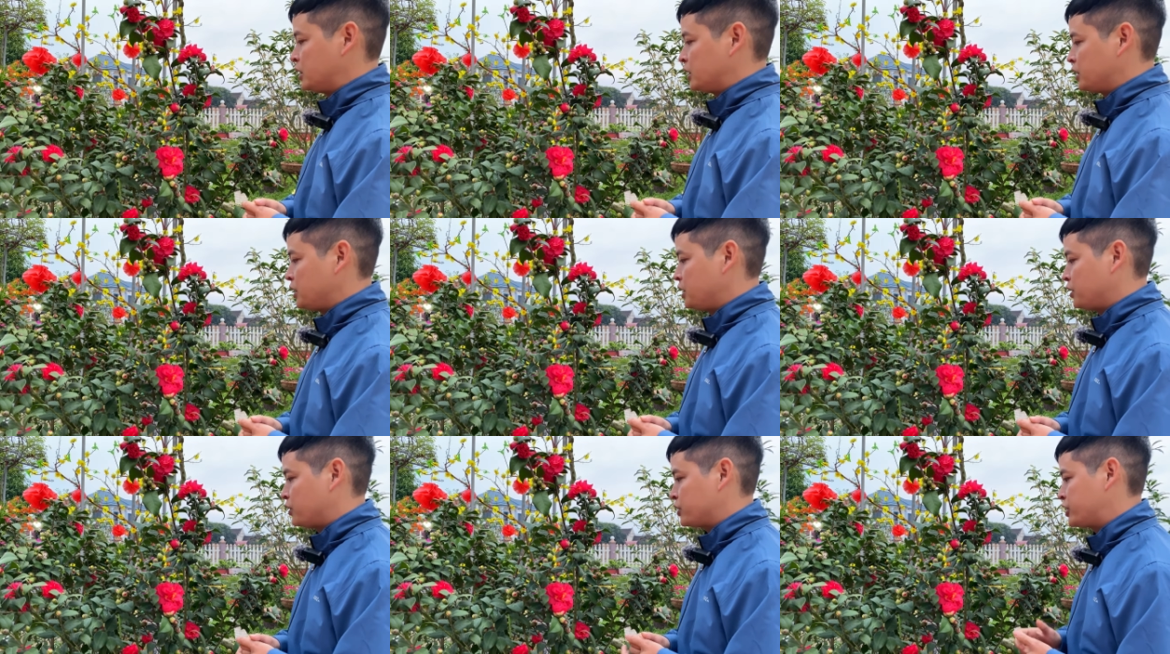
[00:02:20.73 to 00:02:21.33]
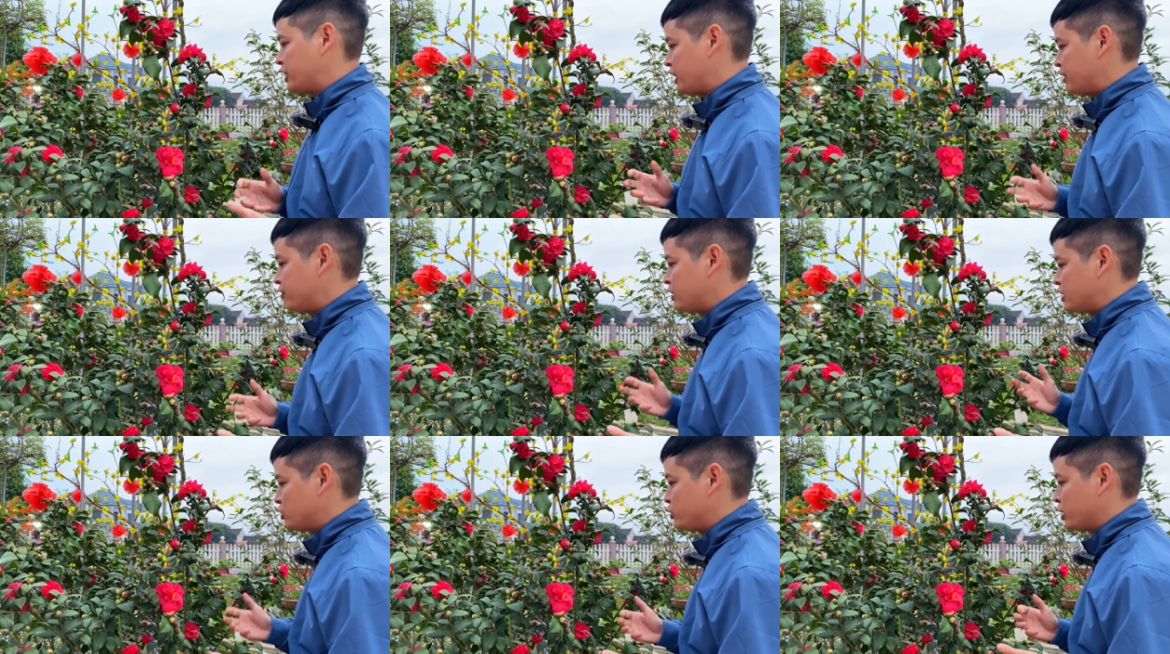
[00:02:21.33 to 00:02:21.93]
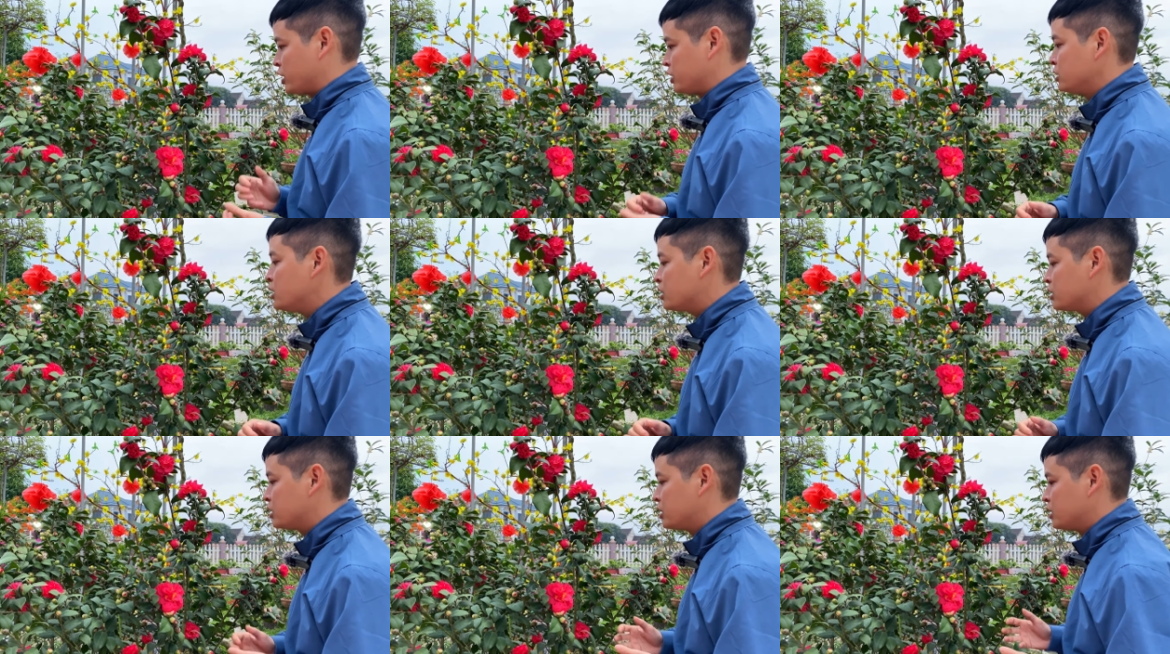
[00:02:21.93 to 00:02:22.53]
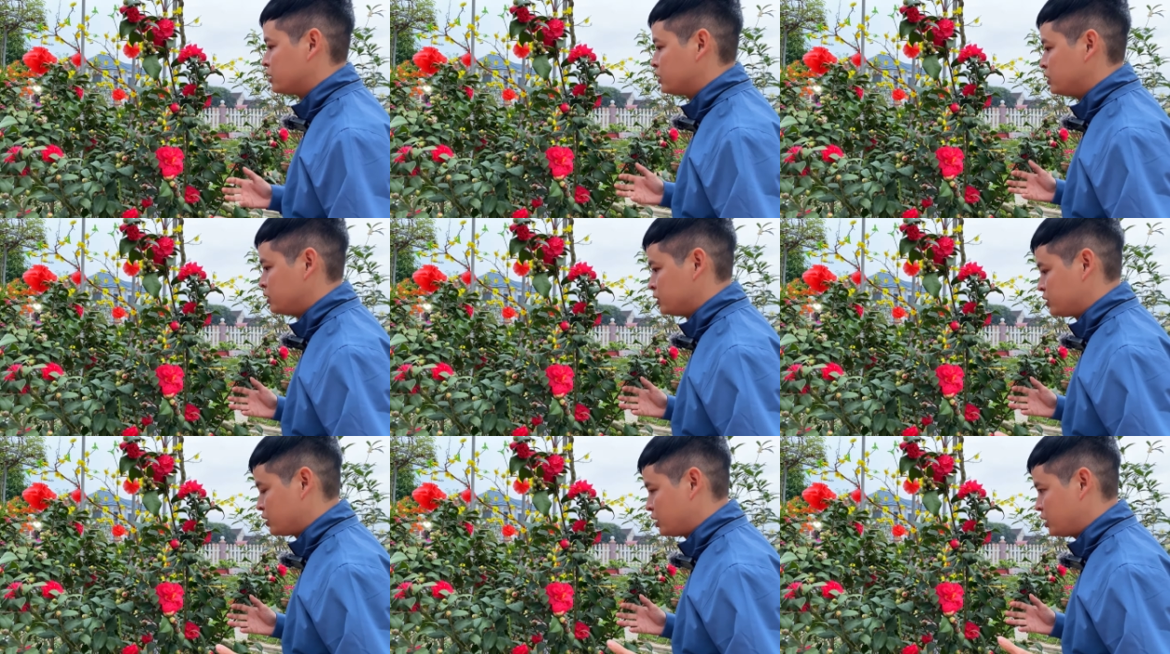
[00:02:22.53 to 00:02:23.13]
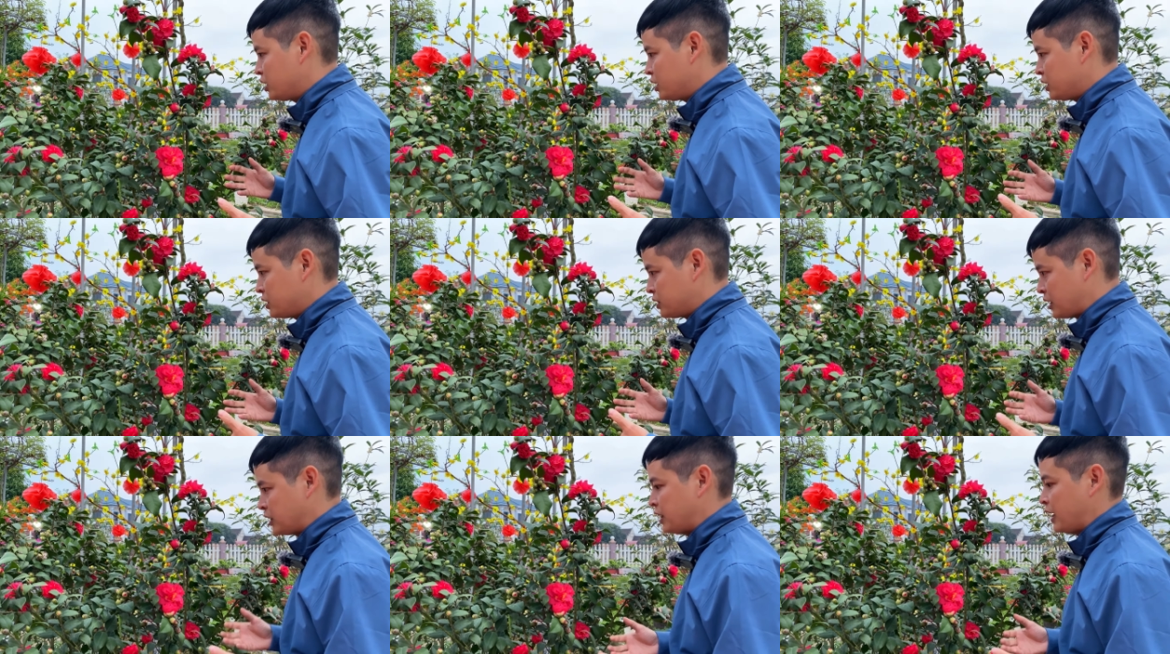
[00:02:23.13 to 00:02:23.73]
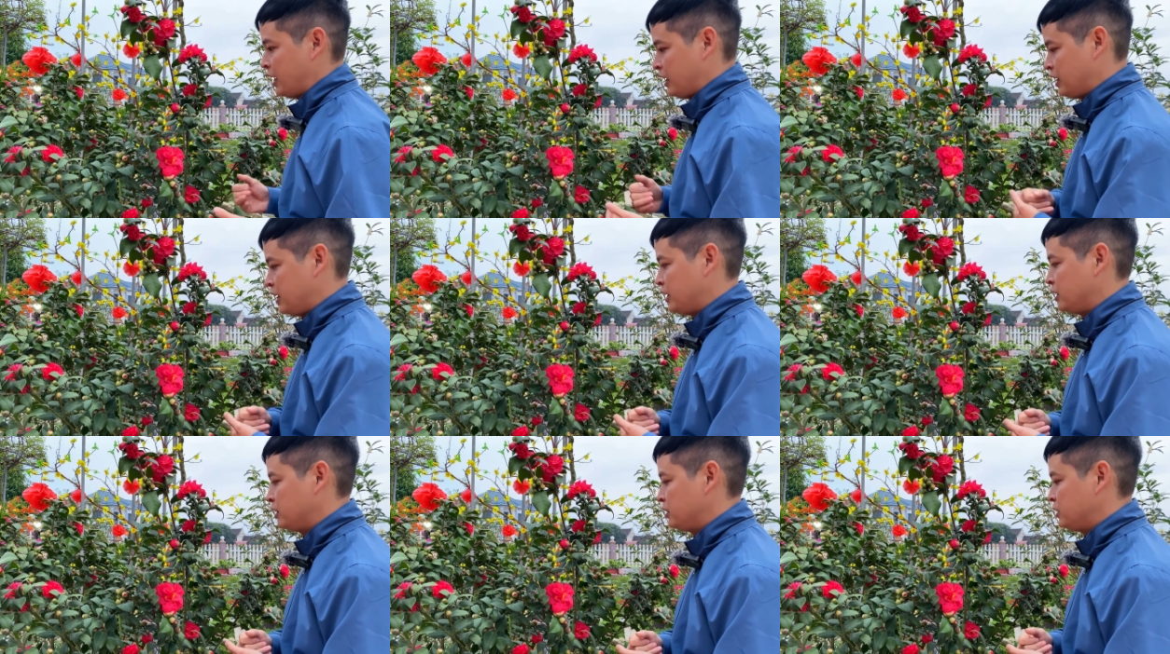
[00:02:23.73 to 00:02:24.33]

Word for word: thì nó sẽ vận chuyển nước từ dưới giá thể lên